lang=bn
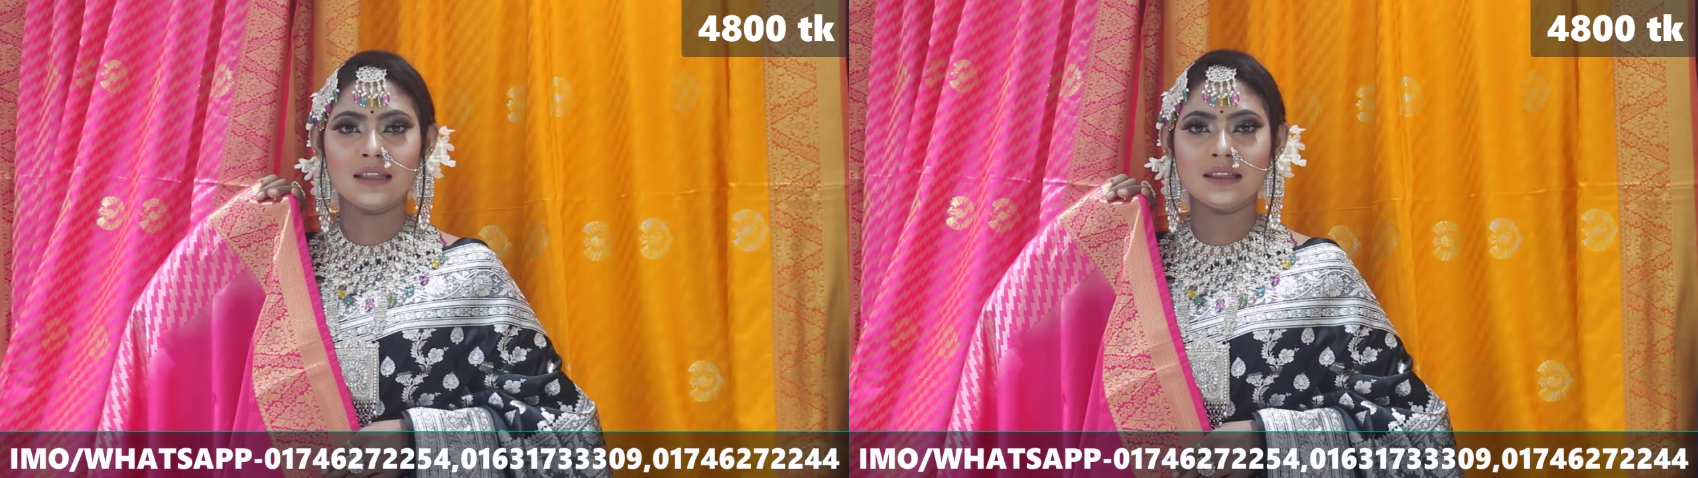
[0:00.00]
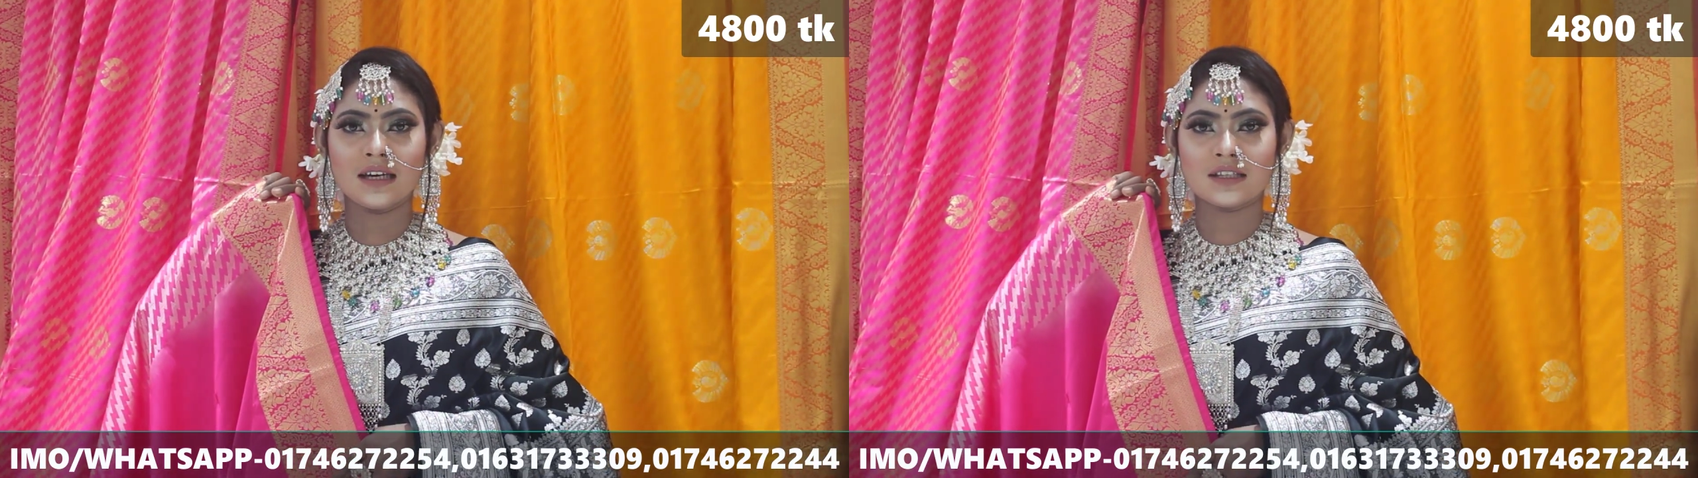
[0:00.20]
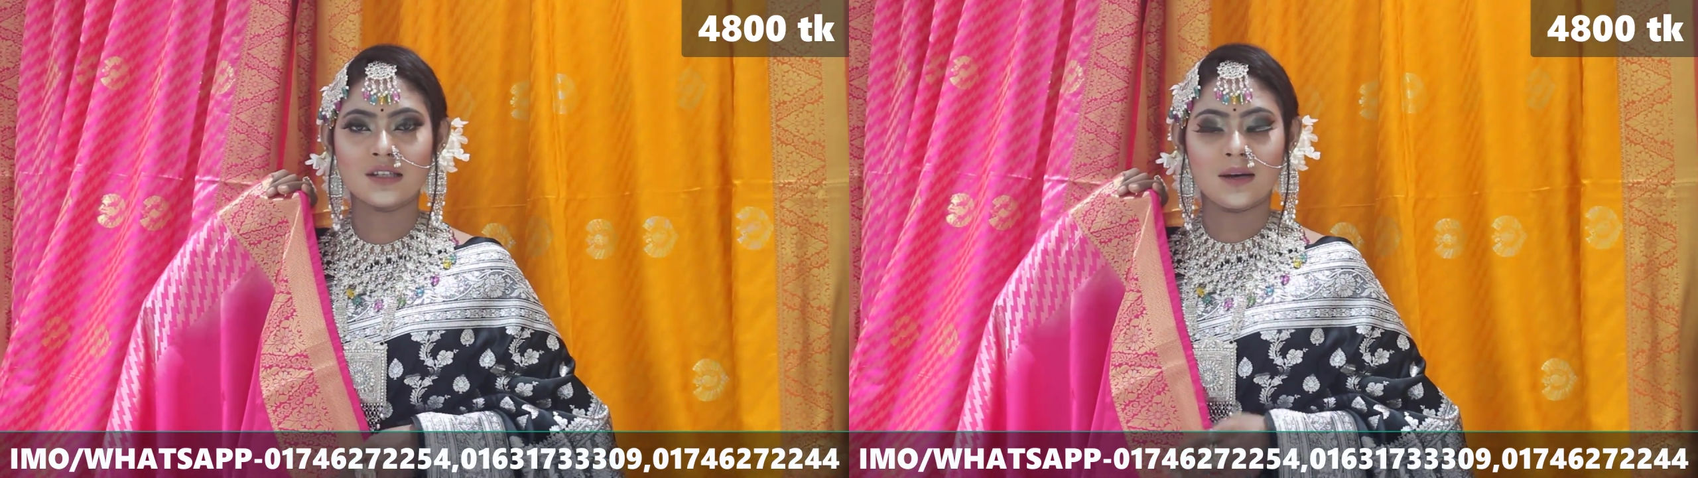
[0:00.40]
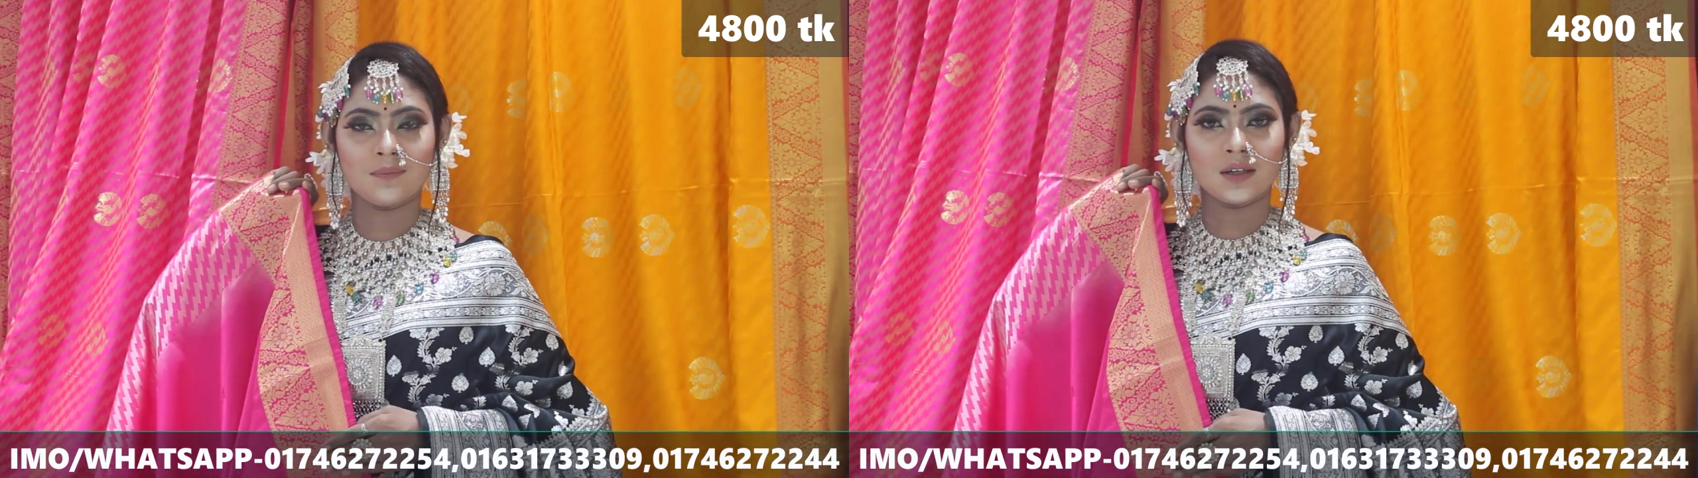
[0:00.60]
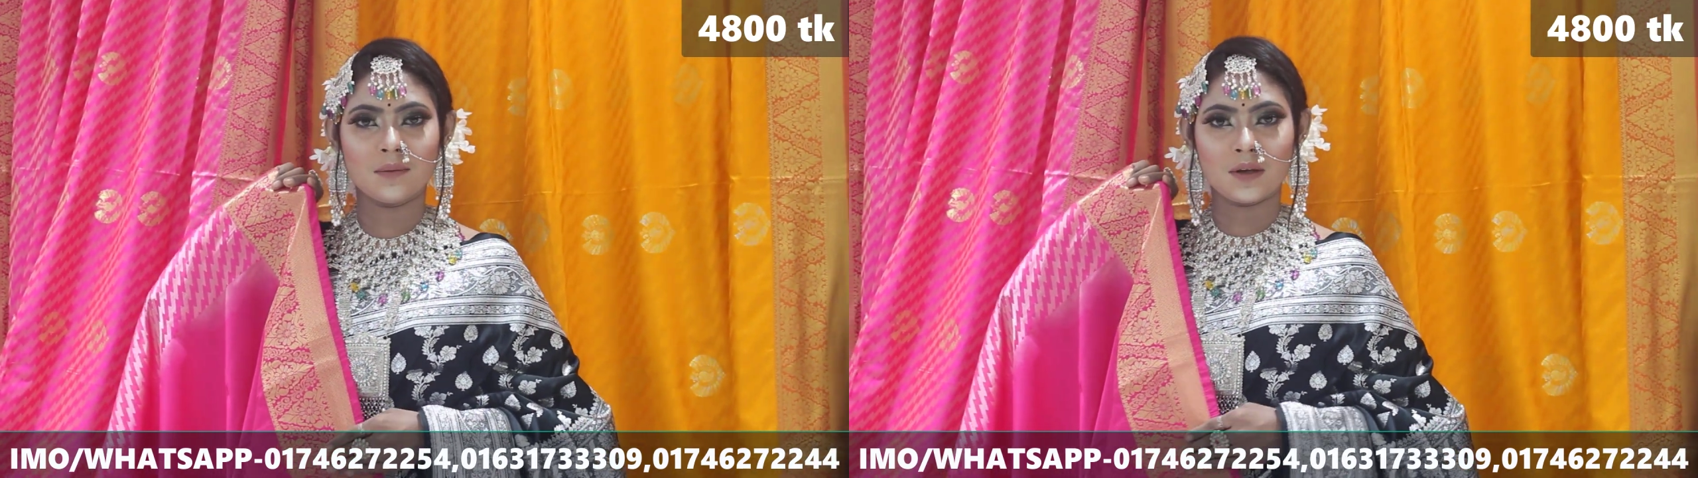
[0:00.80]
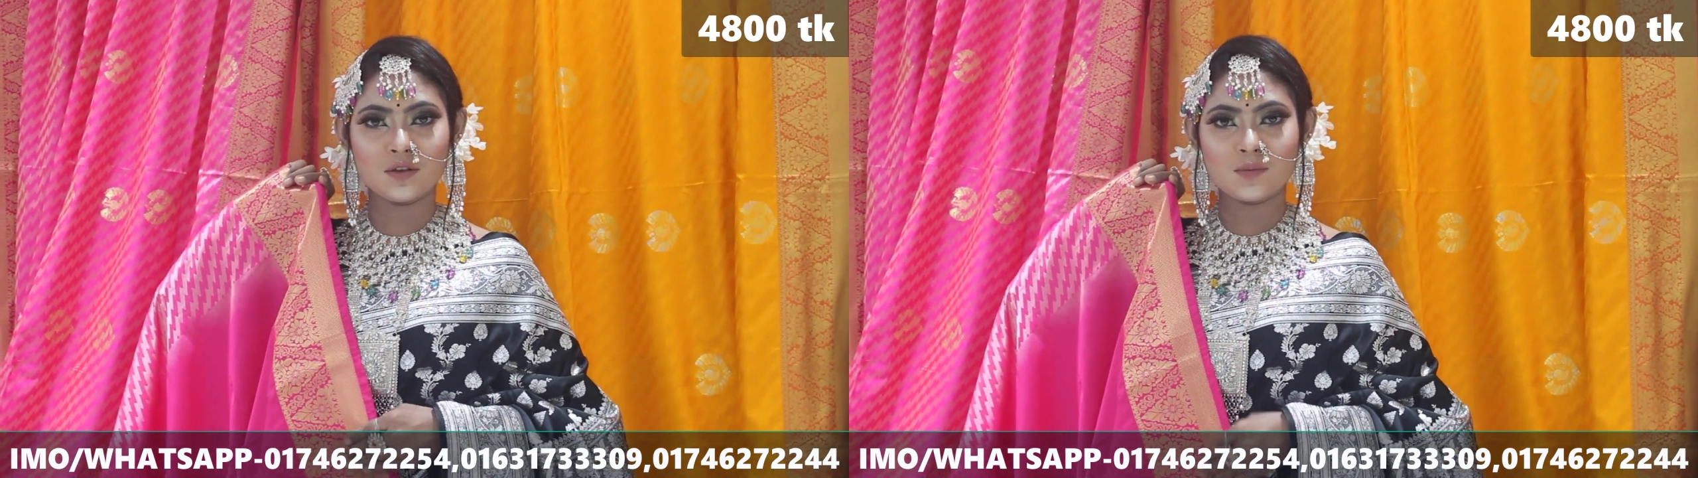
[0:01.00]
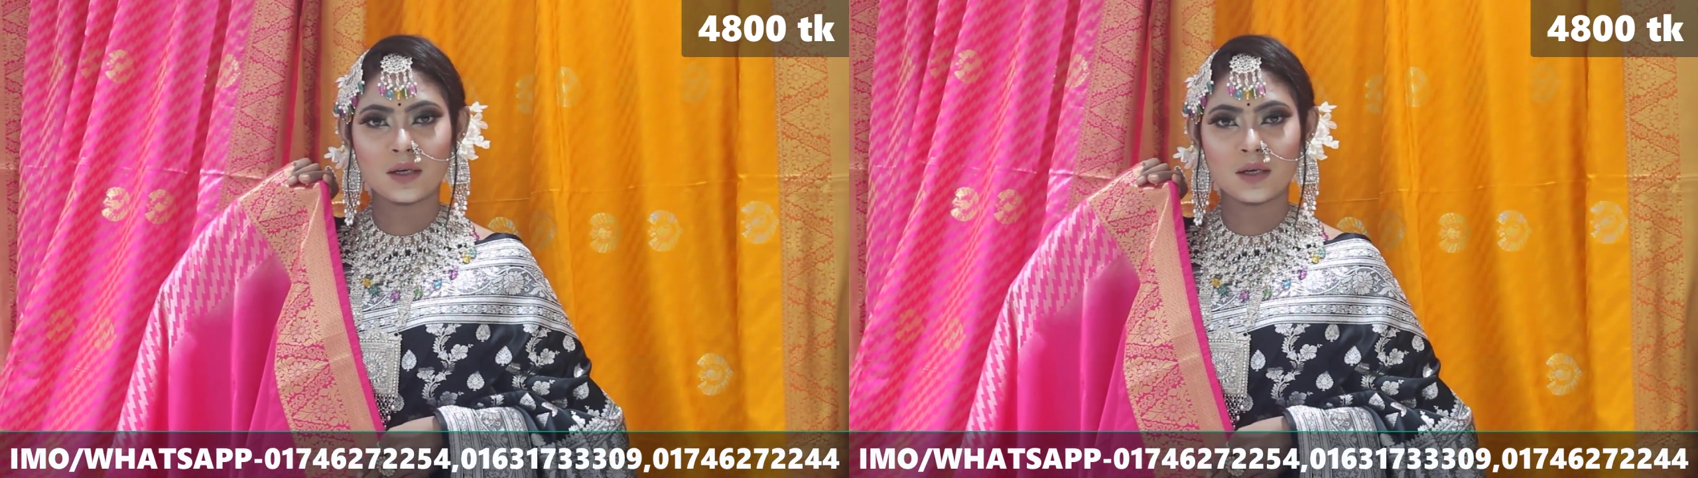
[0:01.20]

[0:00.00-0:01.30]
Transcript: হেলদি আছেন আপনারা ব্লাউজ